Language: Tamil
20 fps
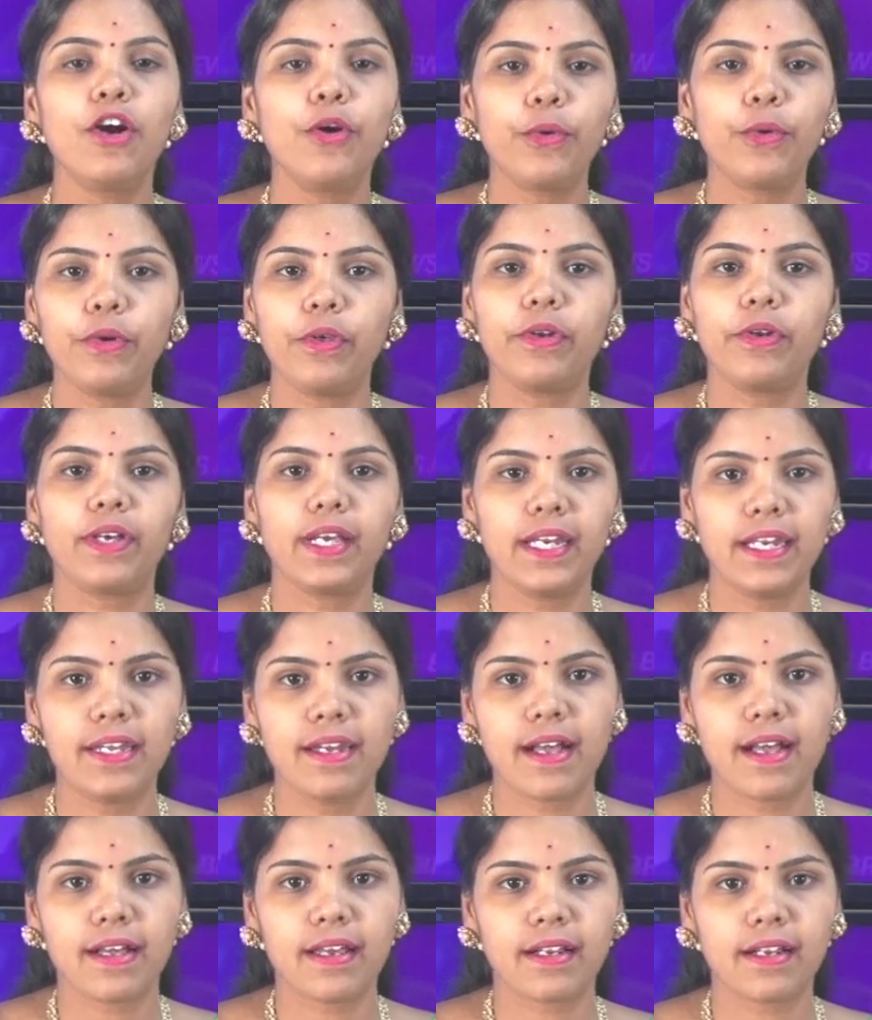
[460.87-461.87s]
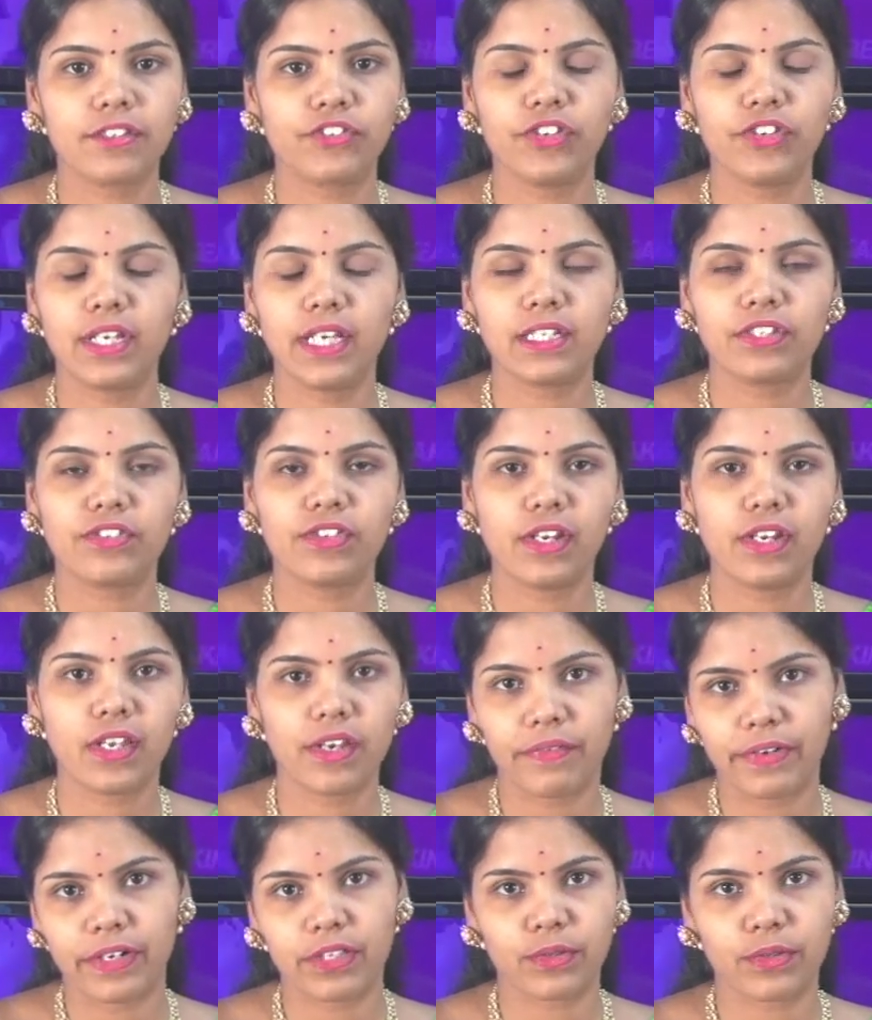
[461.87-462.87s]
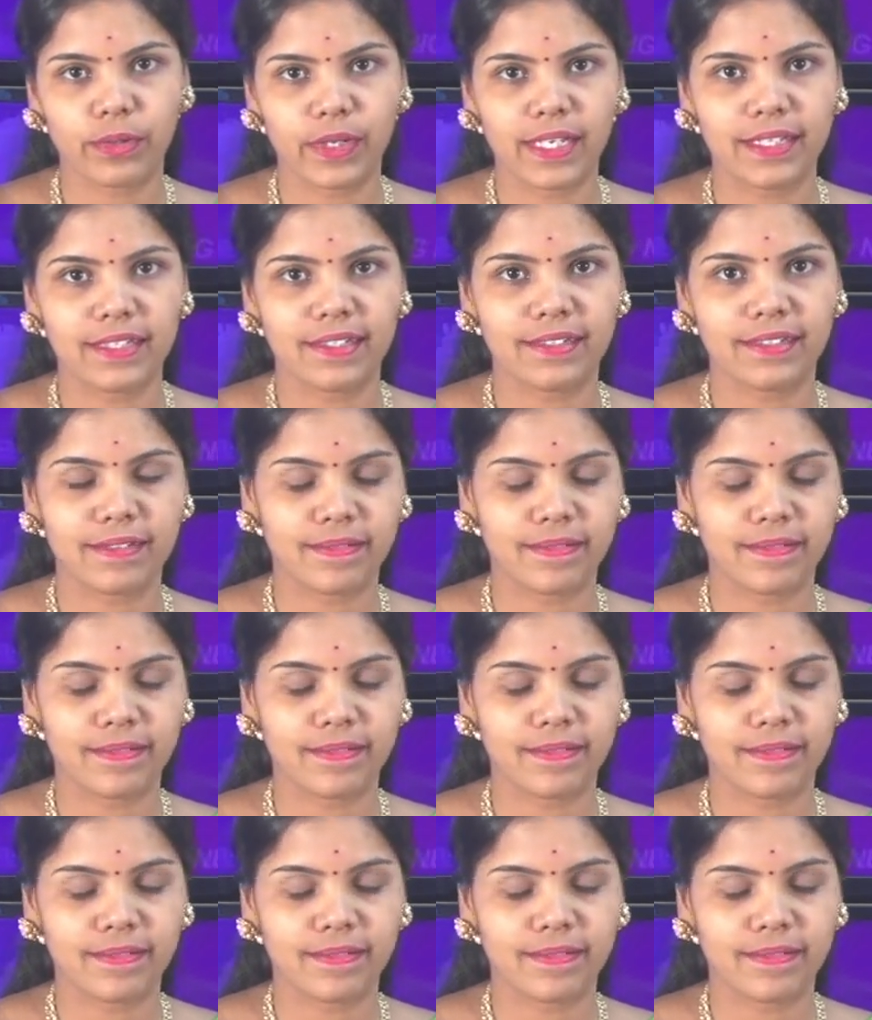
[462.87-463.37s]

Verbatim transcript: உழற்கரை நகராட்சி எச்சரிக்கை விடுத்துள்ளது